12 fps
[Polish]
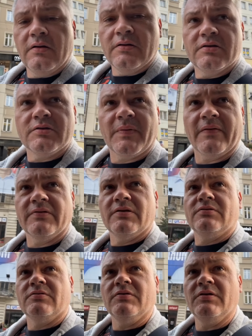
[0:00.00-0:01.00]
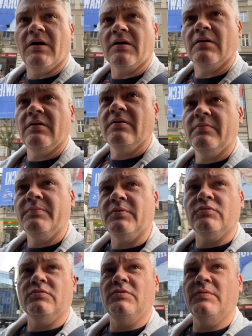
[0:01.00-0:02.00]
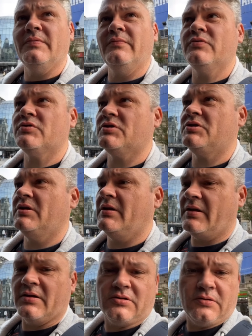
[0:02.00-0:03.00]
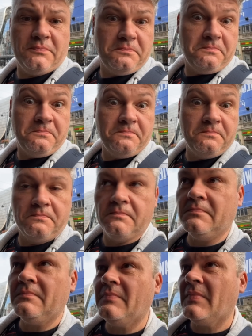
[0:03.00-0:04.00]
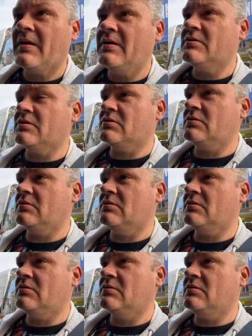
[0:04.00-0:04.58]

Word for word: nie sprawdzać co i jak, bo tu niby mówi, że śniadania są. I co